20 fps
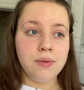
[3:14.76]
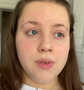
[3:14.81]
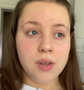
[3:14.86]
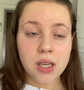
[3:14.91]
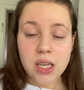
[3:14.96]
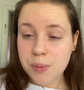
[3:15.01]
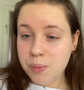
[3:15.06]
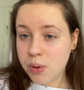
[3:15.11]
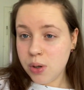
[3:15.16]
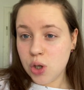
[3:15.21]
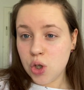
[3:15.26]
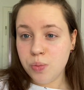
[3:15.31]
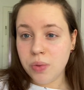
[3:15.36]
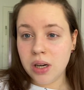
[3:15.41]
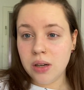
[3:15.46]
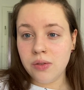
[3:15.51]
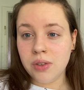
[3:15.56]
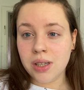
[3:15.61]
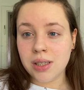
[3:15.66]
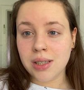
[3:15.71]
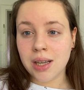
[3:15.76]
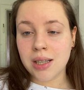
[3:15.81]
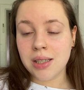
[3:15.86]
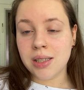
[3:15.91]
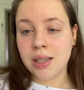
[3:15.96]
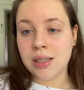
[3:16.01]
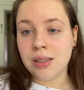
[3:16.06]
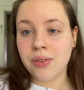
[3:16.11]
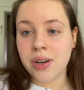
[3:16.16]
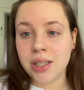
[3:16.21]
Ich bin gespannt, wie das
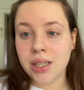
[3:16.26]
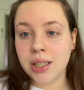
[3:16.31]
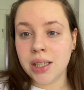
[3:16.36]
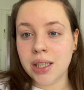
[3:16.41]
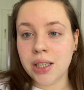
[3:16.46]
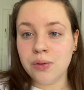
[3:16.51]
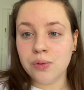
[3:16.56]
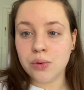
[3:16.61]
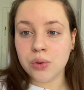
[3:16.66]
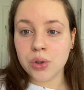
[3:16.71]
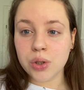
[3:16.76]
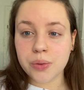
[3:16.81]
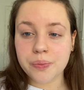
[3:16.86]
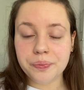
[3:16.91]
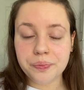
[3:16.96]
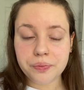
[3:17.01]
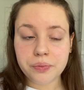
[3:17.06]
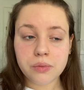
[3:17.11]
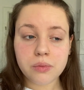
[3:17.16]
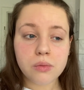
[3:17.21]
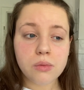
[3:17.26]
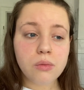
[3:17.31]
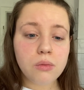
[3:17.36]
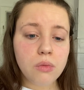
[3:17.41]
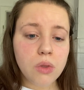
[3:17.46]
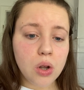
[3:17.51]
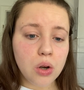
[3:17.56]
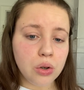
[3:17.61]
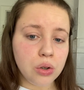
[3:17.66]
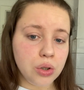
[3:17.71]
Ganze jetzt weitergehen wird.
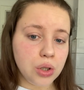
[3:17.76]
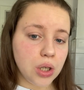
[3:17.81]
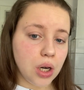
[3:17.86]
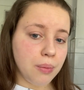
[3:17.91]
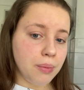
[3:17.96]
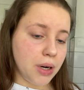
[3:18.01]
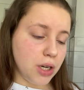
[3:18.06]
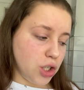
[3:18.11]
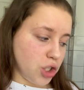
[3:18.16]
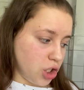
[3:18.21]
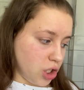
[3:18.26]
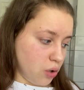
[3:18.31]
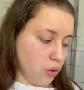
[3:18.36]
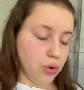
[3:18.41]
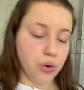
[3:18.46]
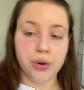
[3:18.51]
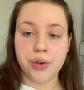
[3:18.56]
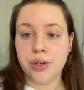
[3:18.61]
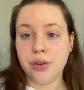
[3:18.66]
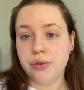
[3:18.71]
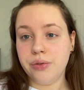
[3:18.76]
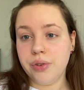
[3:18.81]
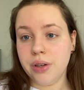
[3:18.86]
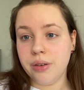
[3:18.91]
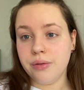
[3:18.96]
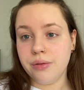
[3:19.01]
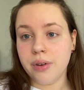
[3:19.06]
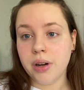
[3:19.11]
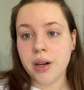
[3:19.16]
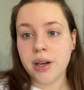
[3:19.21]
Und mal schauen, Leute, auf
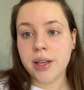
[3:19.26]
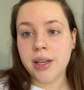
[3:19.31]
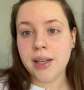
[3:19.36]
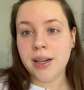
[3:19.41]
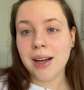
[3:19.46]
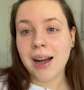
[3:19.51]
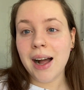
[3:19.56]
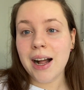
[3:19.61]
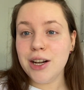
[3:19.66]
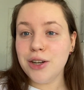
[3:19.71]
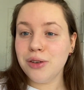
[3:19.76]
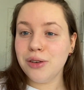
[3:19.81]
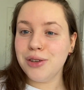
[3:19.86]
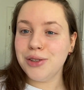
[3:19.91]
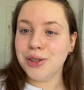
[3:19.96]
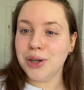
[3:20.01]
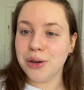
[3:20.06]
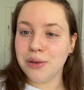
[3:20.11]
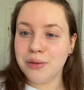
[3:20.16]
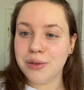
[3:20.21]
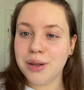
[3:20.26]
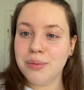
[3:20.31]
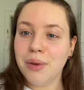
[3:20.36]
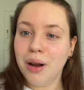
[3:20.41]
jeden Fall. Ich halte euch auf dem